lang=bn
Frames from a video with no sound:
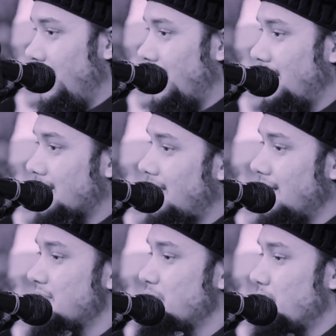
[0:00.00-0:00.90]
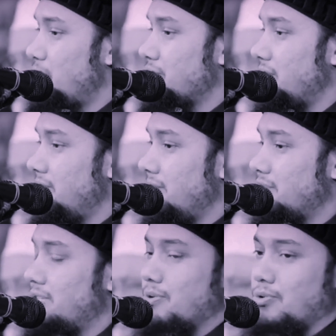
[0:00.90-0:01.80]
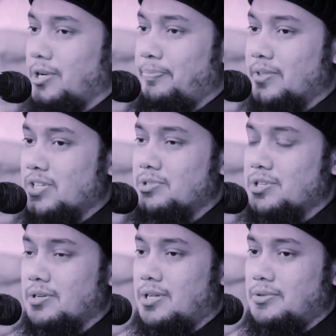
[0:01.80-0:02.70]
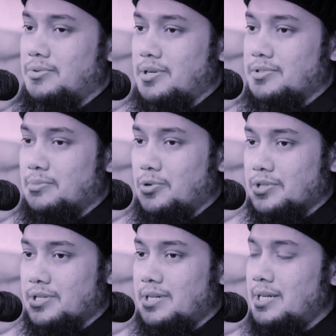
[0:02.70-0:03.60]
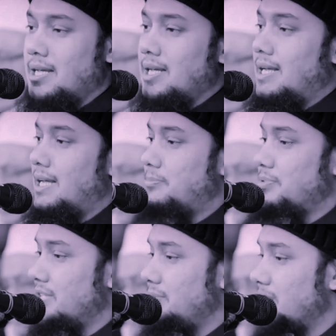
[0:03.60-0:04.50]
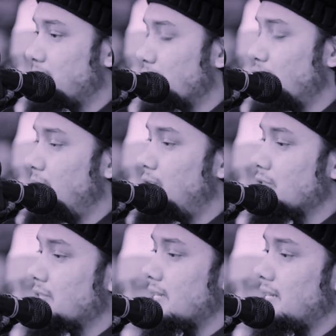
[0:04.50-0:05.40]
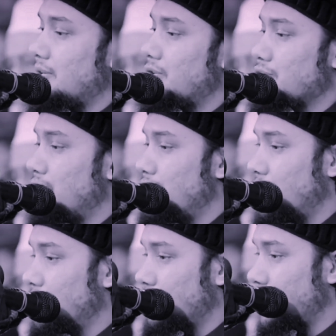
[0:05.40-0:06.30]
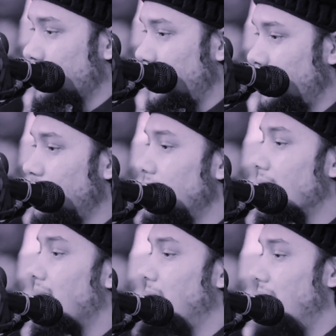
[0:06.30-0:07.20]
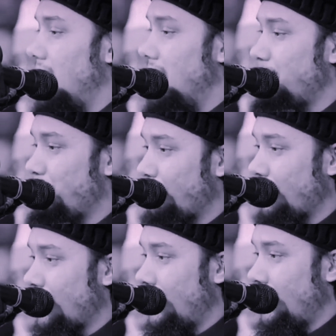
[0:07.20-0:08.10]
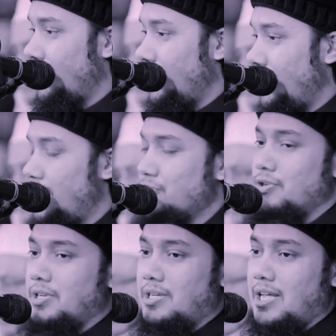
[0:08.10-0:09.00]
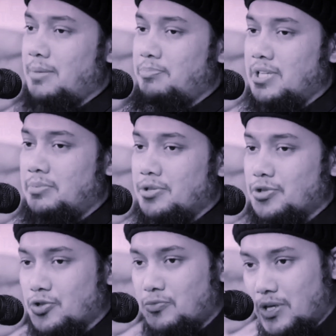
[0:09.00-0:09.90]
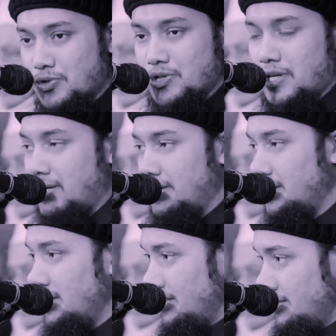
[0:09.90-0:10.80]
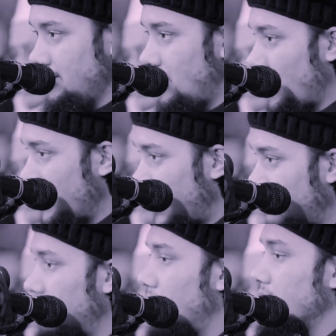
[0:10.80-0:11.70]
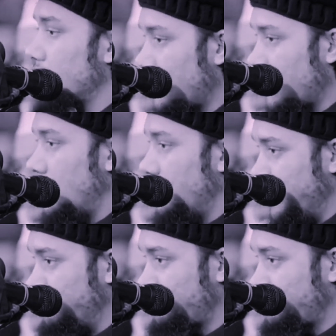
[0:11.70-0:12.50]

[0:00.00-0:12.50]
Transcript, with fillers: এখানে একটা হারিস মনে পড়ে যায় শেয়ার করি নবী সাল্লাম বলেছেন এই পৃথিবীতে প্রথম হত্যাকাণ্ড সংগঠিত করেছিল কাবিল এই জন্যই এই পৃথিবীতে যত মানুষকে অন্যায়ভাবে হত্যা করা হবে